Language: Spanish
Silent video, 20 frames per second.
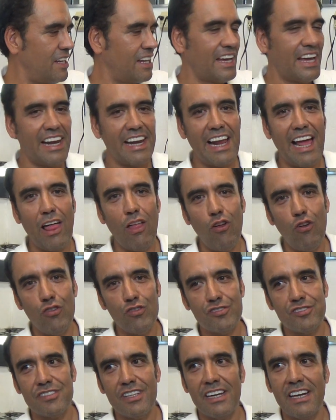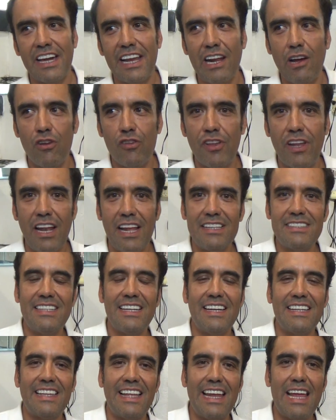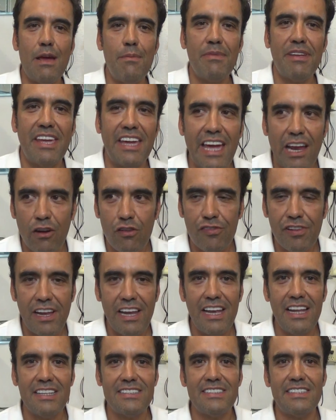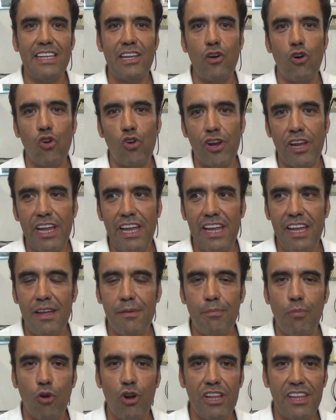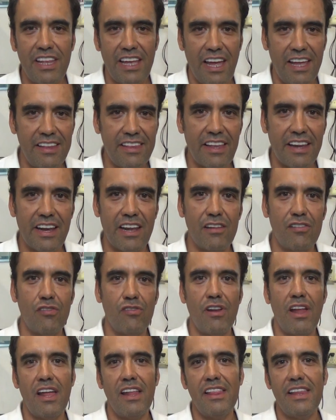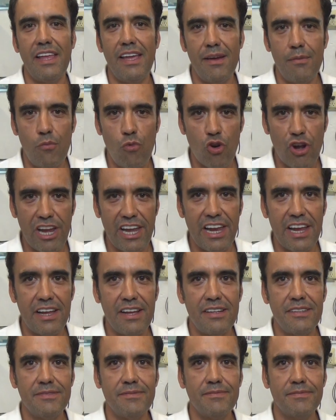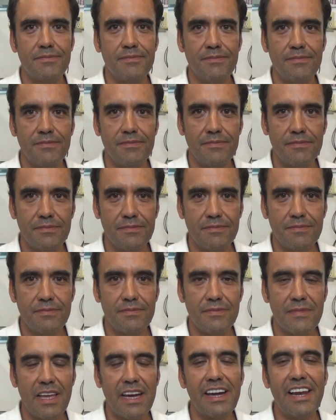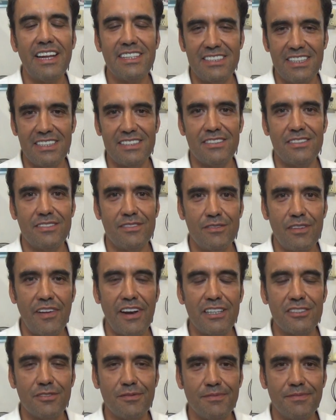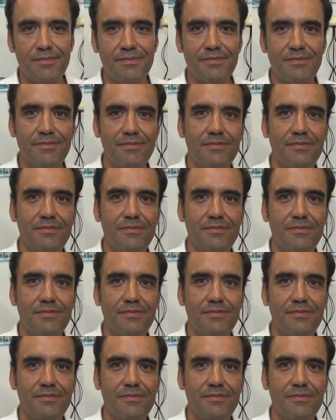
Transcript: encargados, encargados de la Secretaría de Mexicanos en el Exterior y Política Internacional de Morena. Muchas gracias, Juan Carlos. Gracias. Un abrazo.